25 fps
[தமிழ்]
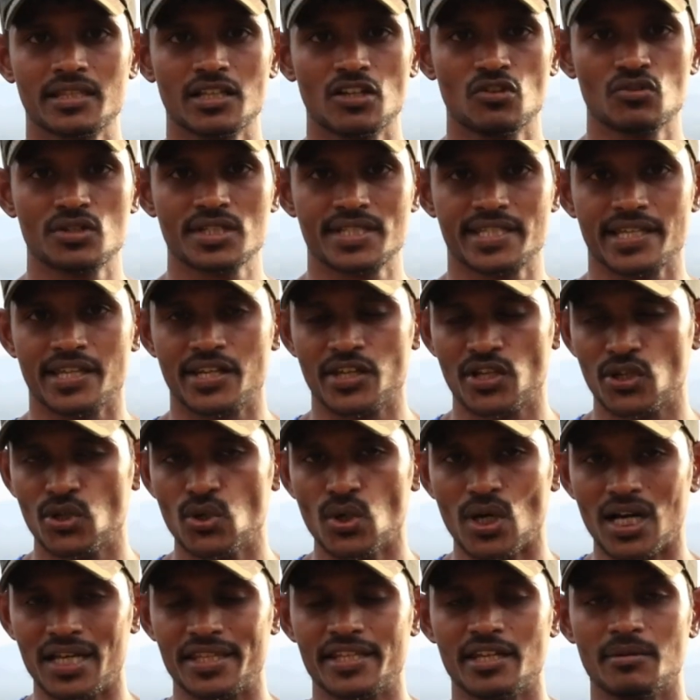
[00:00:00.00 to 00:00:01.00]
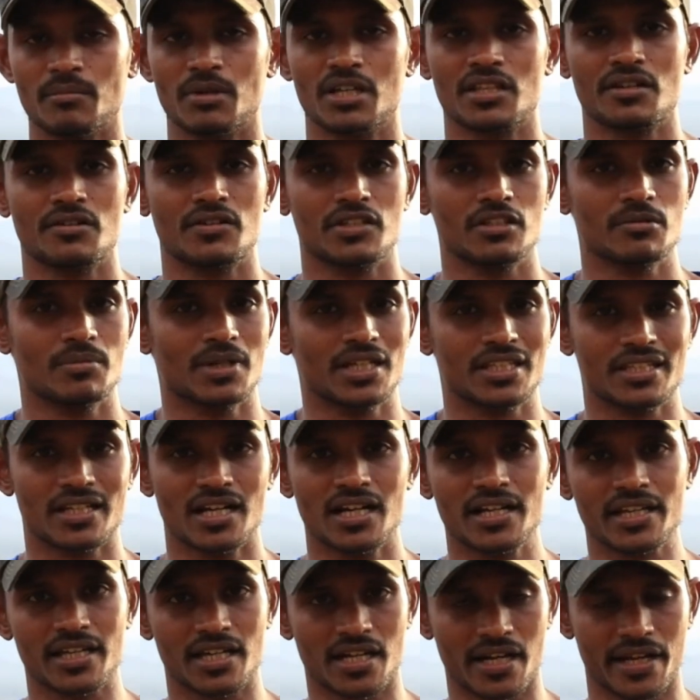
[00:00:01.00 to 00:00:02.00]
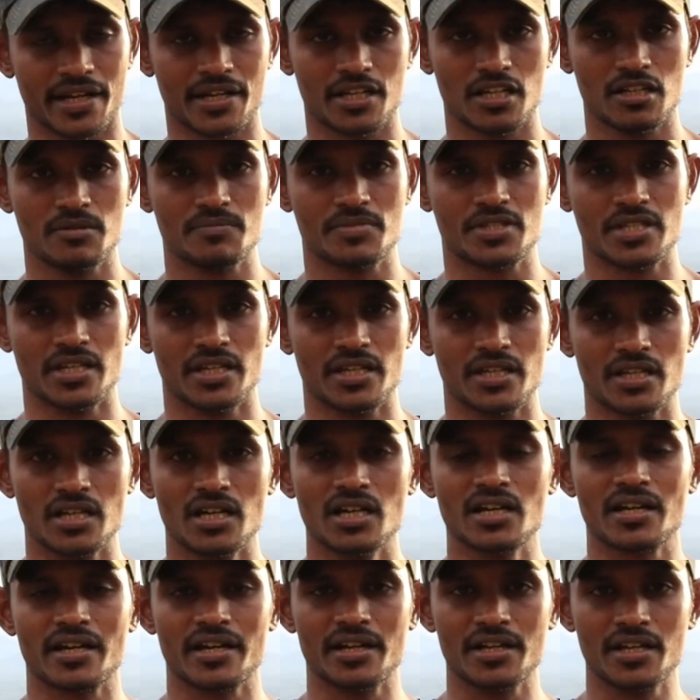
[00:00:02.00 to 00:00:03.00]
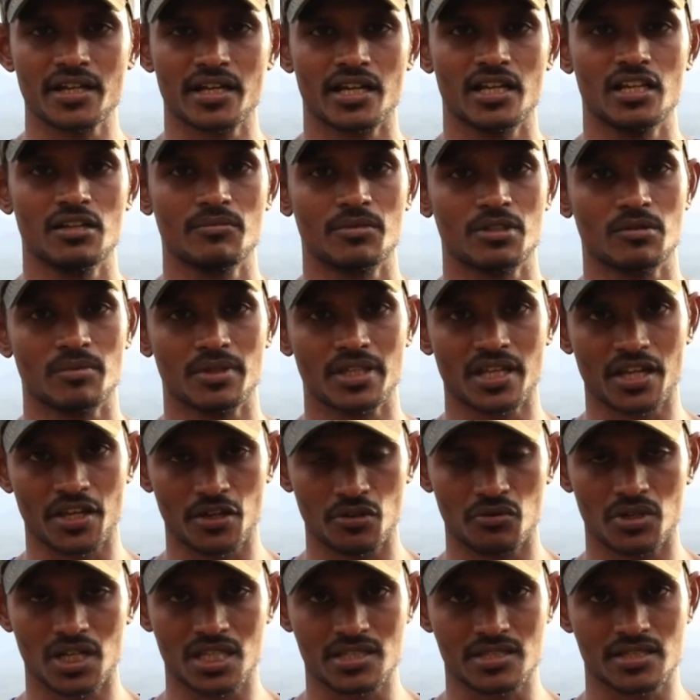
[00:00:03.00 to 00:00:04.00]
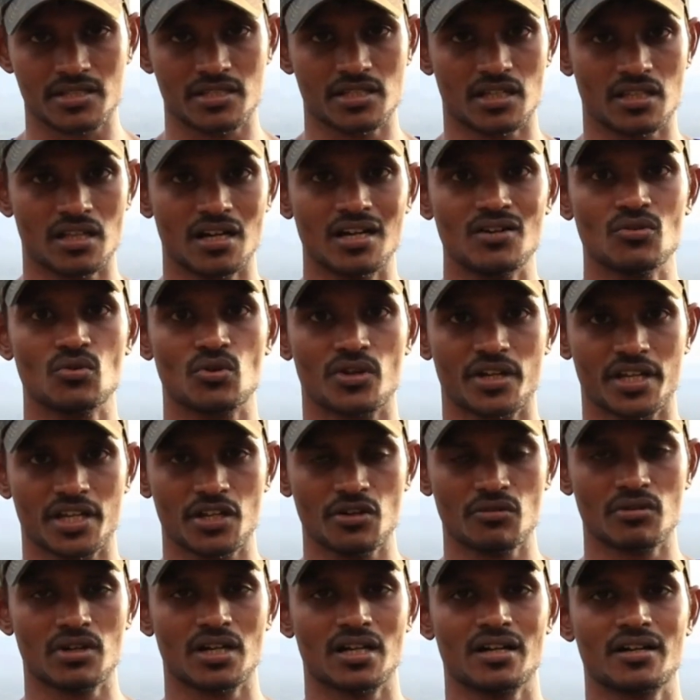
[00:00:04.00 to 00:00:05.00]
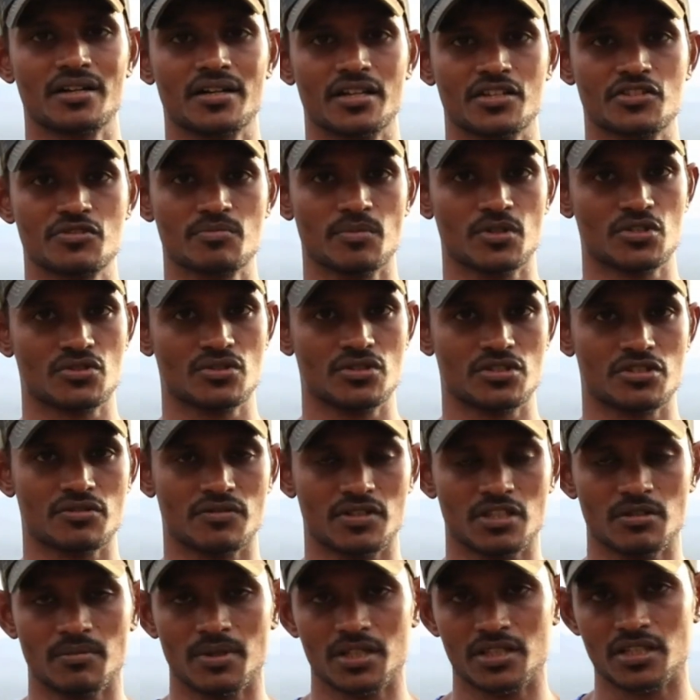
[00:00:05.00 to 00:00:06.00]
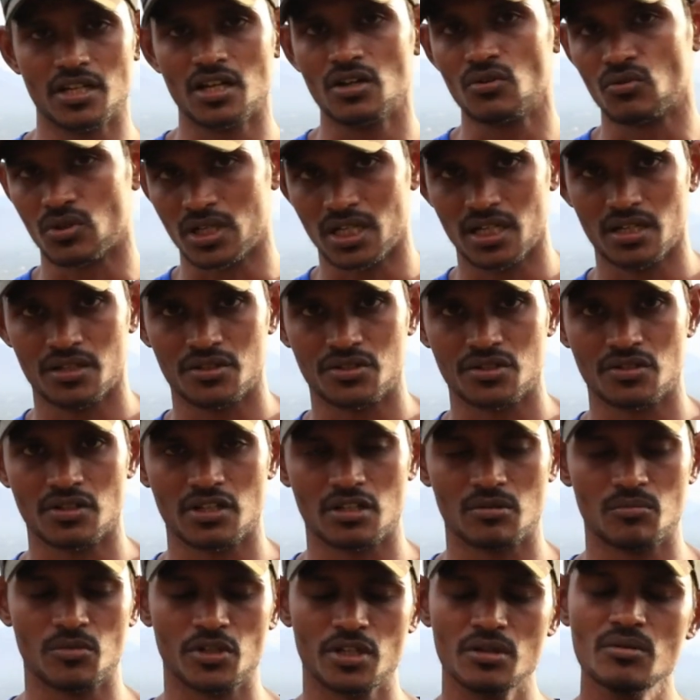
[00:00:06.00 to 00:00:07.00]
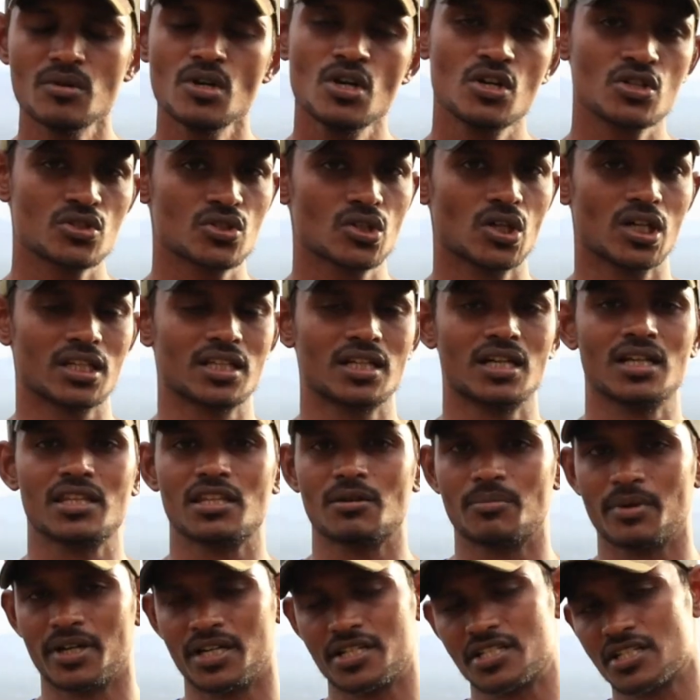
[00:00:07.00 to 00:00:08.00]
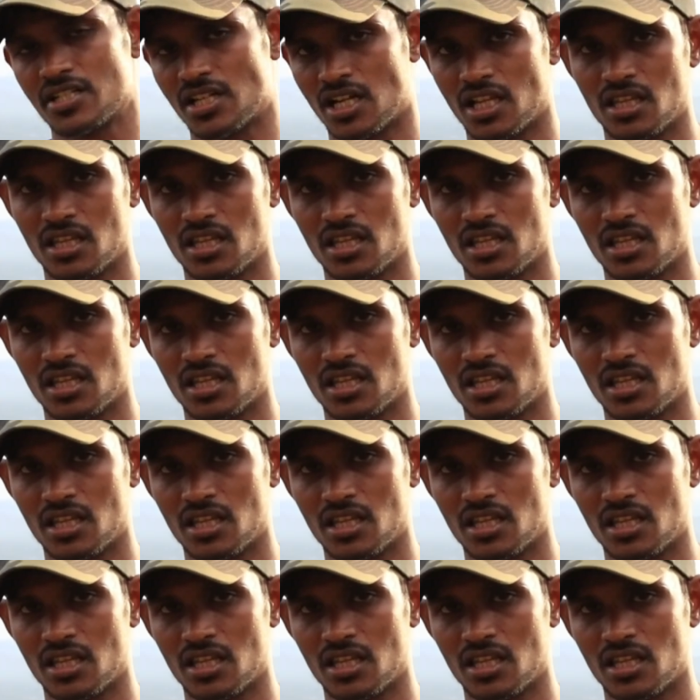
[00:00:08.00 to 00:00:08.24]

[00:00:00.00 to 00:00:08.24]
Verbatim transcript: எந்த அளவுக்கு செய்கிறீங்களோ அதே மாதிரி வந்து பார்த்தீங்கன்னா நீங்கள் ரைட்லேயும் செய்யுங்க ரெண்டு கையிலையும் வந்து பார்த்தீங்கன்னா ஈவனாக செஞ்சால் தான் ஒரு ஈவனான டெஸ்ட் மசில்ஸை வந்து பார்த்தீங்கன்னா உங்களால் எடுத்துகிட்டு வர முடியும் ஸோ அதனால் இந்த பயிற்சியை